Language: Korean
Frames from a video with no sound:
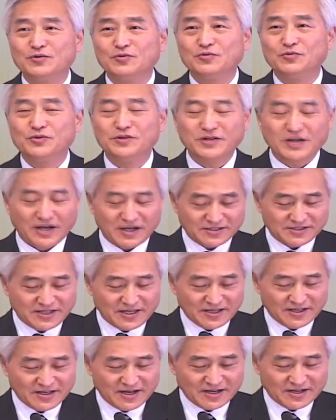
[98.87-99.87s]
우리가
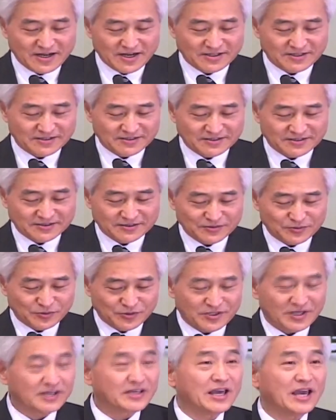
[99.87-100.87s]
생각하는
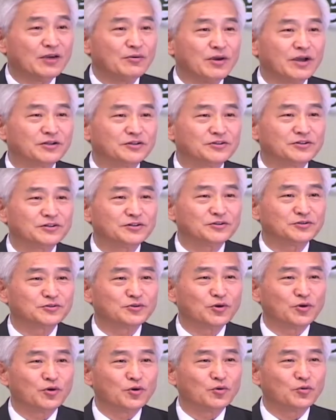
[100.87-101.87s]
우리의 계획들
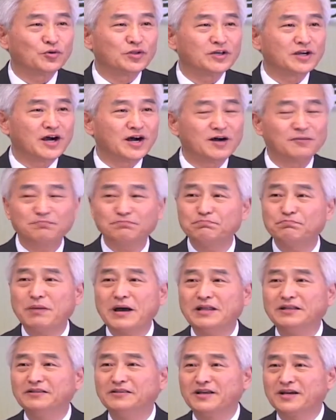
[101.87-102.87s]
또 우리가
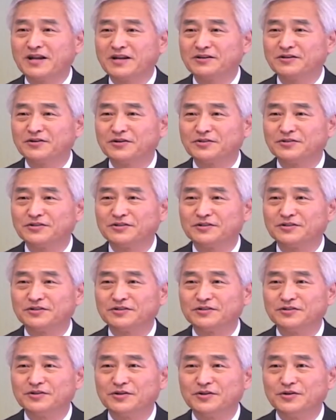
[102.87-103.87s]
판단하는 것들
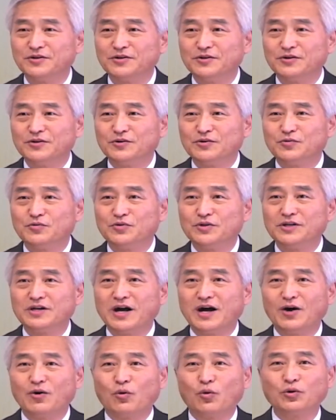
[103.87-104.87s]

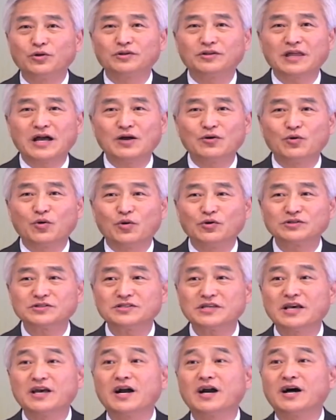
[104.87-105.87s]
우리가 옳다고
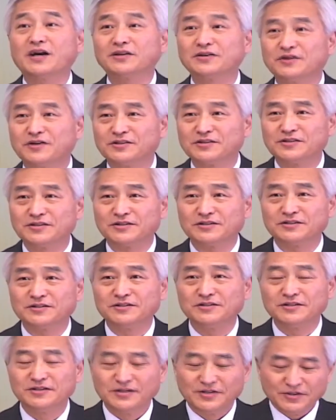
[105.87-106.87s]
생각하는 것들
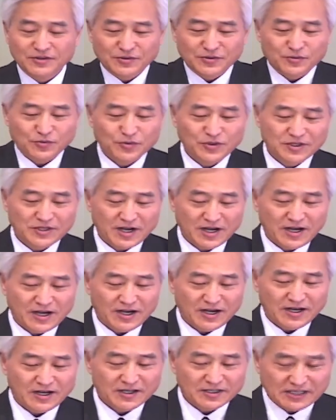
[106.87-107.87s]

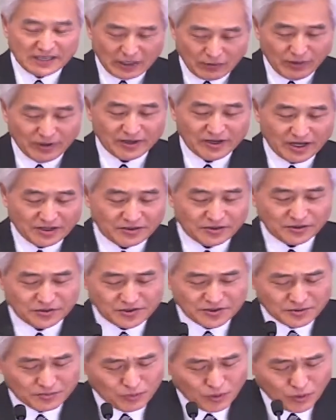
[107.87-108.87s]
우리가 계획하는
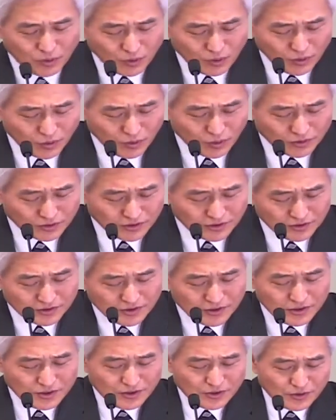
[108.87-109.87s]
것들은 모든
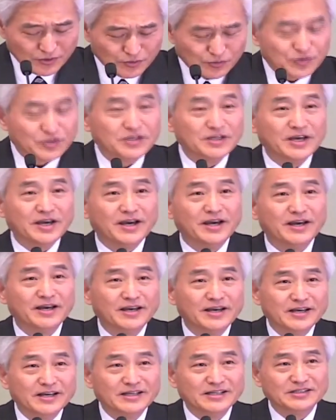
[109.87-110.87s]
우리의
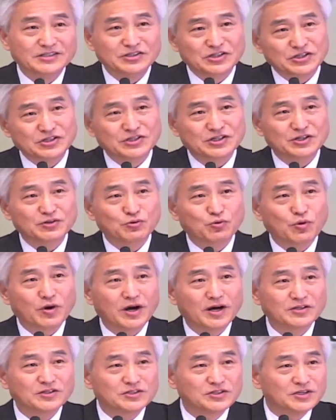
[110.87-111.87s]

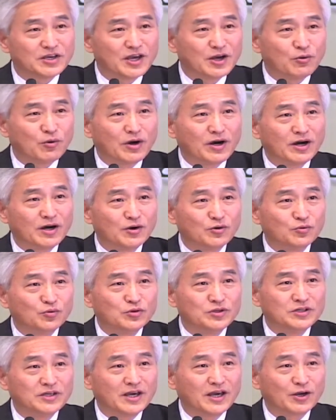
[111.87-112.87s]
지식과 지혜와
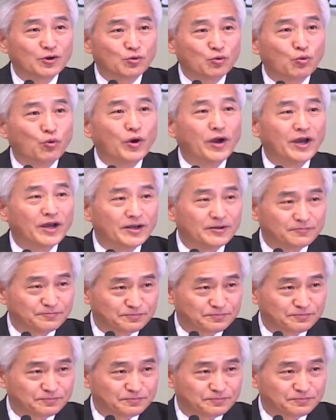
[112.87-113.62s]
우리의 꾀